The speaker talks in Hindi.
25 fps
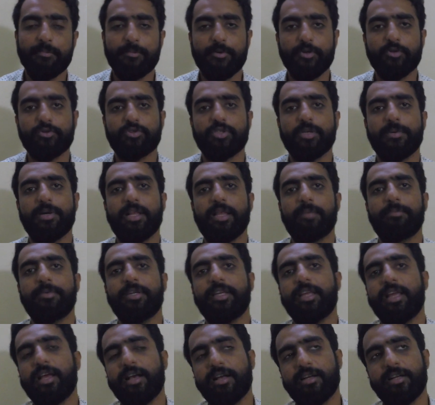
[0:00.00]
फिर उसके बाद
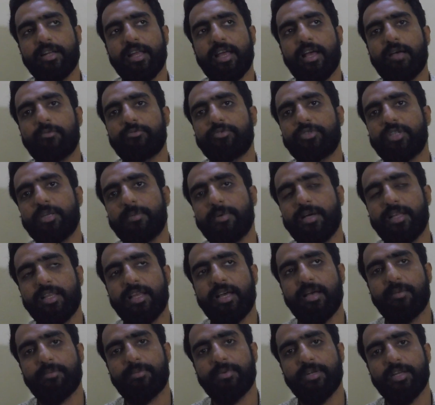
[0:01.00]
आपने क्या करना है आप उसके बाद
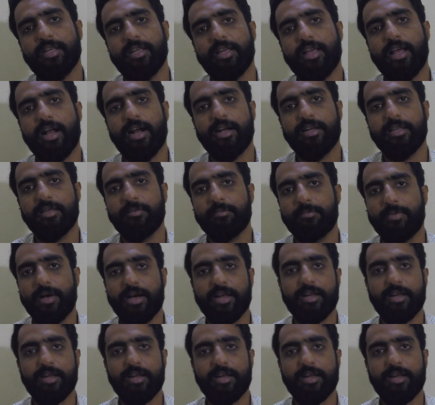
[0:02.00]
आपने गाड़ी